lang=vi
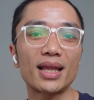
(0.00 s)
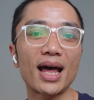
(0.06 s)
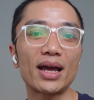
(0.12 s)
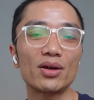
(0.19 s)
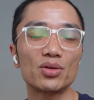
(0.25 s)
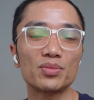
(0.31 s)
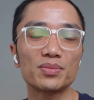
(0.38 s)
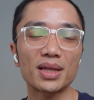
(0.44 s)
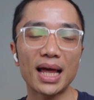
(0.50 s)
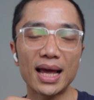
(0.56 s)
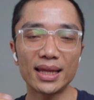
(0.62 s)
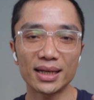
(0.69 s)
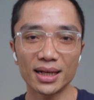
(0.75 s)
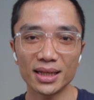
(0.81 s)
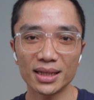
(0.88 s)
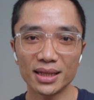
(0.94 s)
tai của chúng ta
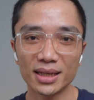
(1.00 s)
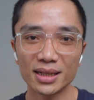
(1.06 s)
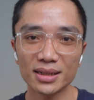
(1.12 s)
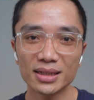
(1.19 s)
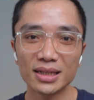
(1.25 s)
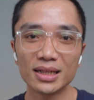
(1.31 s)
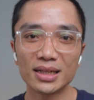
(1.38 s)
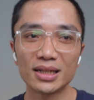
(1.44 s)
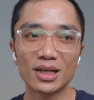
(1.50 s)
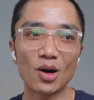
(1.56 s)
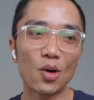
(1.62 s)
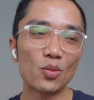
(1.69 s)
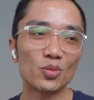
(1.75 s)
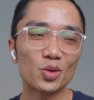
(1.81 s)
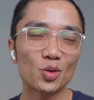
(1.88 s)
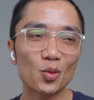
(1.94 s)
những cái tiếng
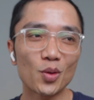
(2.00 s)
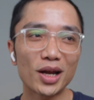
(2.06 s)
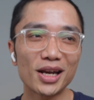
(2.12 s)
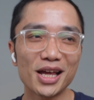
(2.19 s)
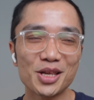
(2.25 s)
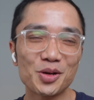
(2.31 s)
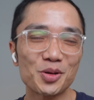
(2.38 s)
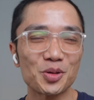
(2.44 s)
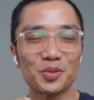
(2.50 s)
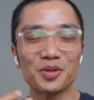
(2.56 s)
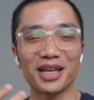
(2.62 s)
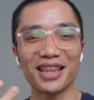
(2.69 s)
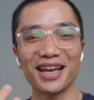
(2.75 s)
ồn chung quanh để cho chúng ta